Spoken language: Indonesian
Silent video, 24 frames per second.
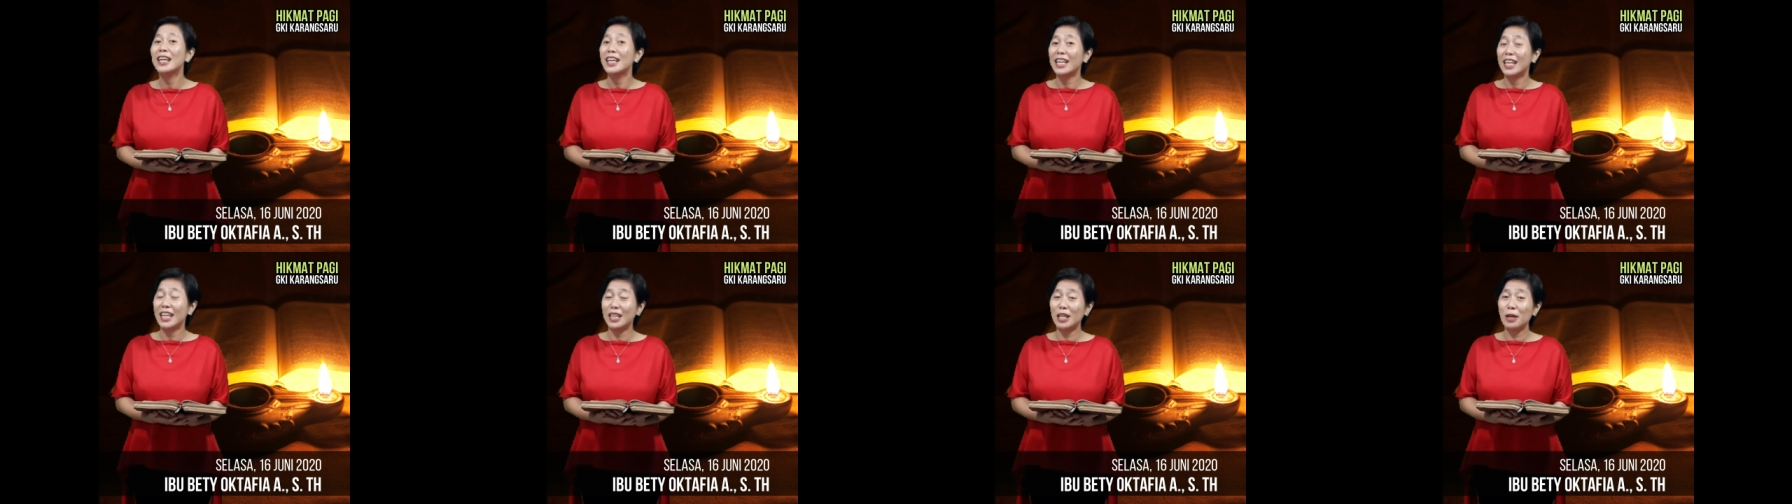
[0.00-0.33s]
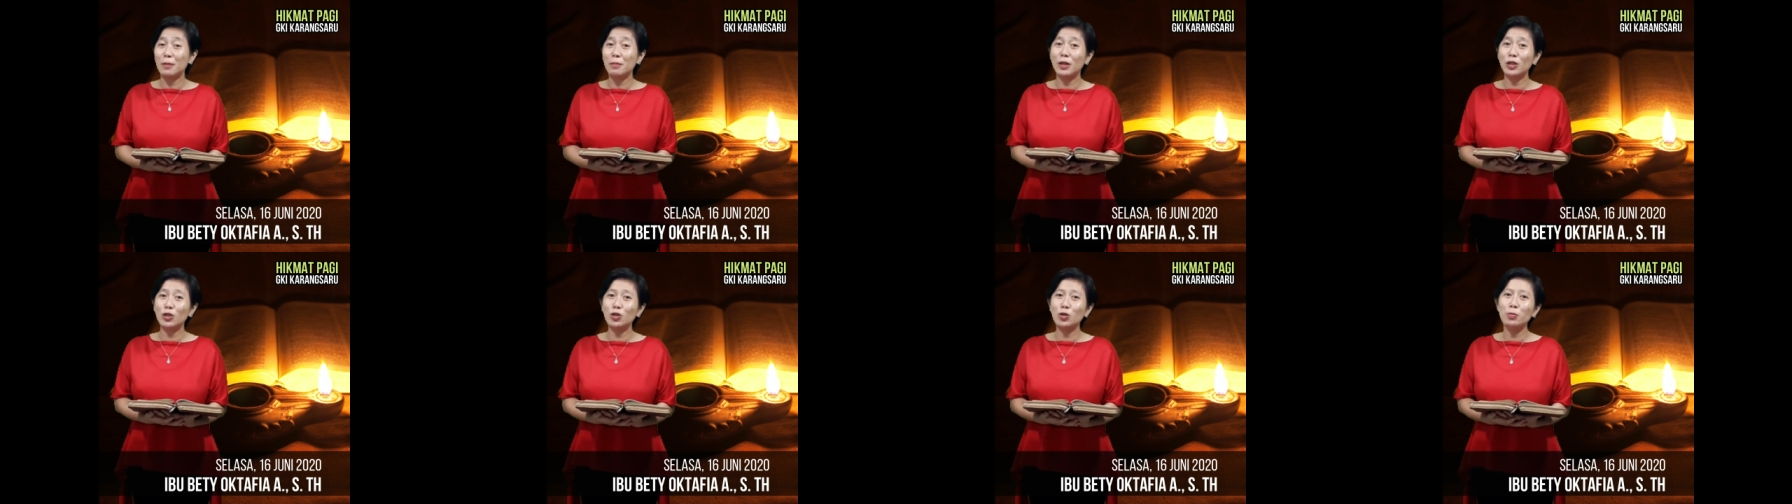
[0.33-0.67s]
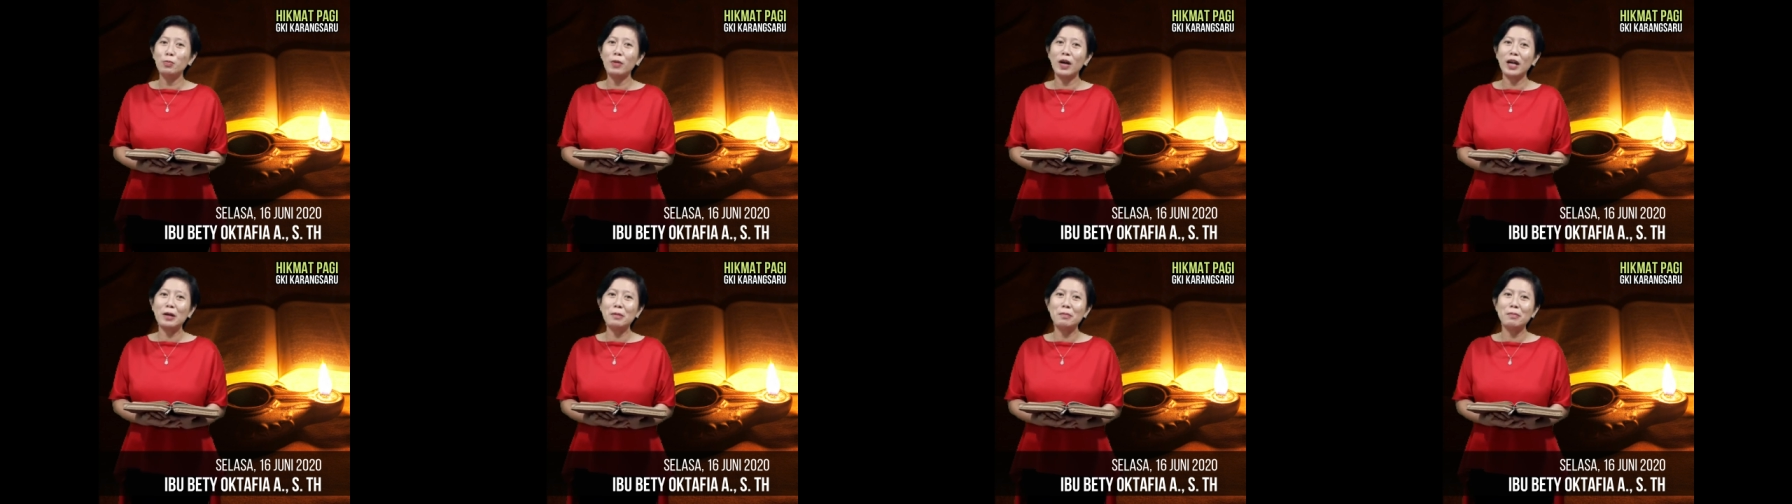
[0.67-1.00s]
Kita
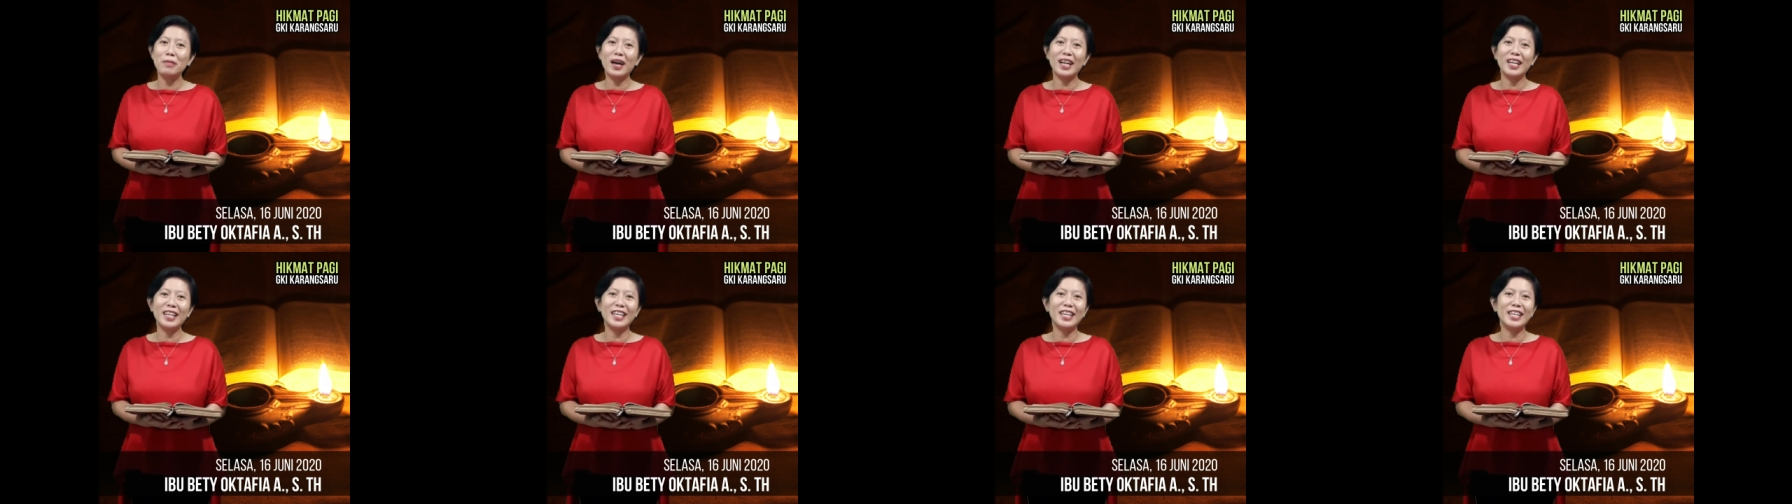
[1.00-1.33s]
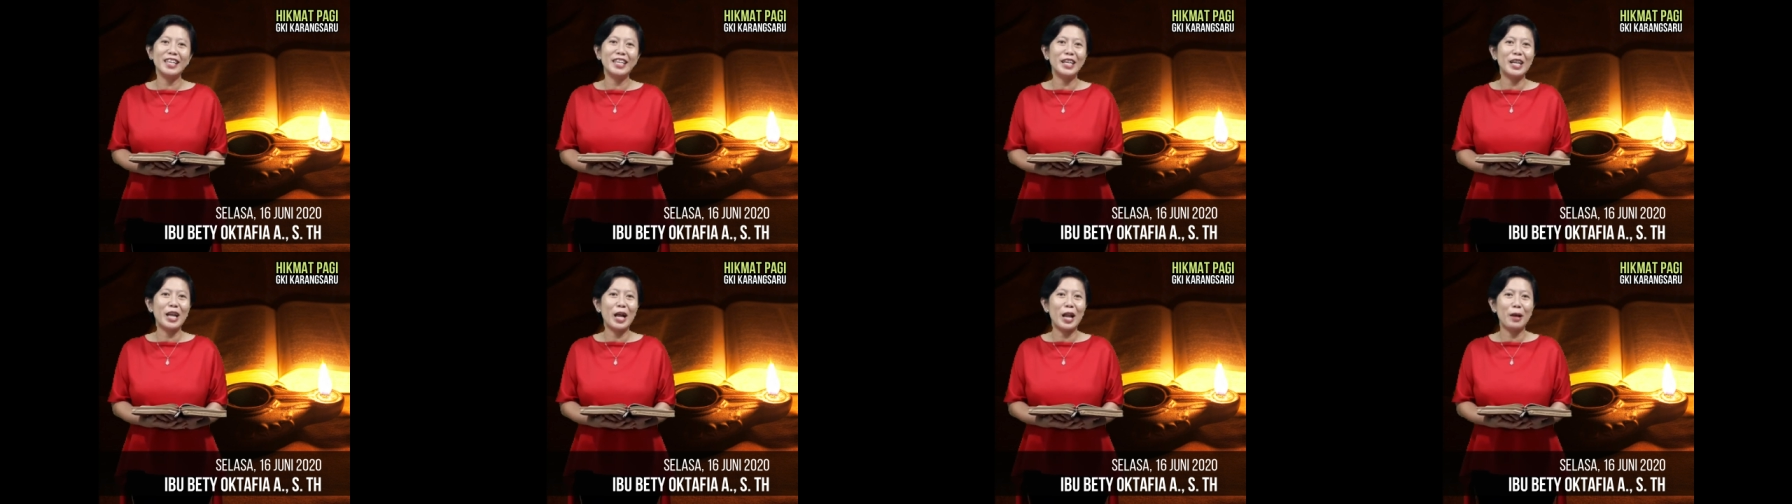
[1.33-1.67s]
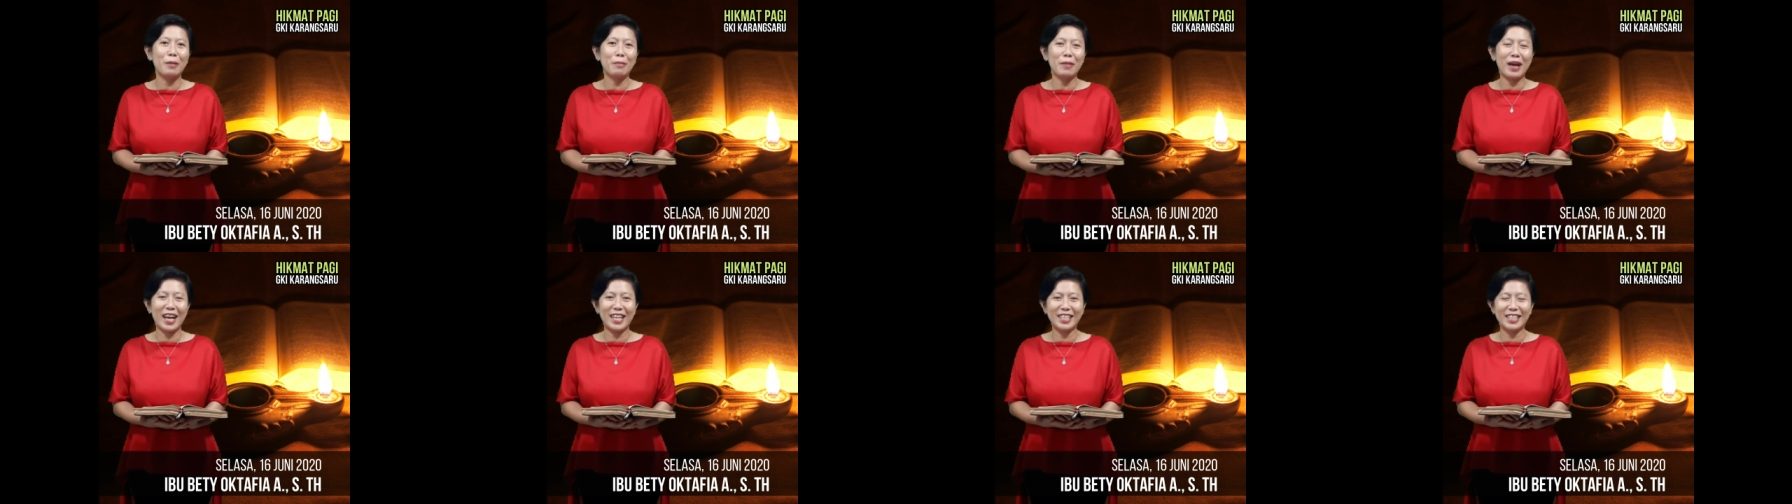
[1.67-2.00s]
berjumpa kembali di
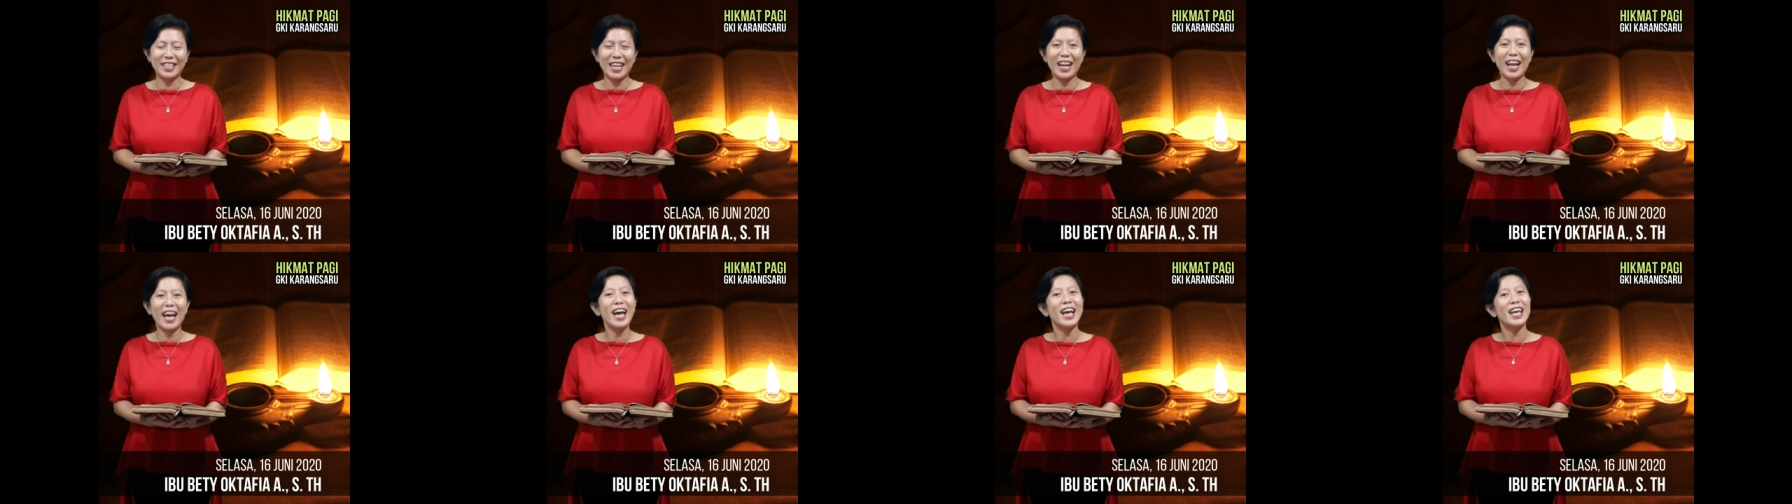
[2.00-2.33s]
dalam acara